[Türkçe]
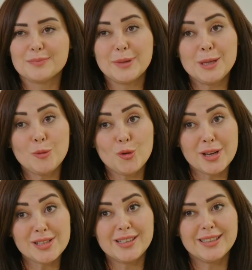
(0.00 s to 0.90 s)
Benim
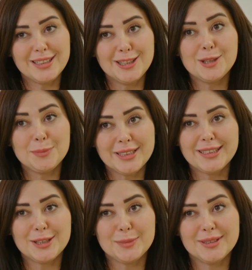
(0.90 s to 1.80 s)
öğrencilik
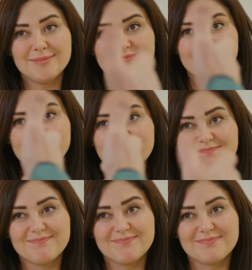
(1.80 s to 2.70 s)
yıllarımdaki gibi.
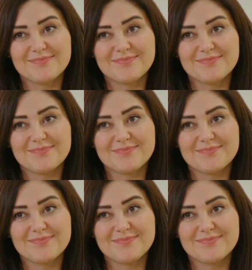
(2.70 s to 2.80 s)
Aynen.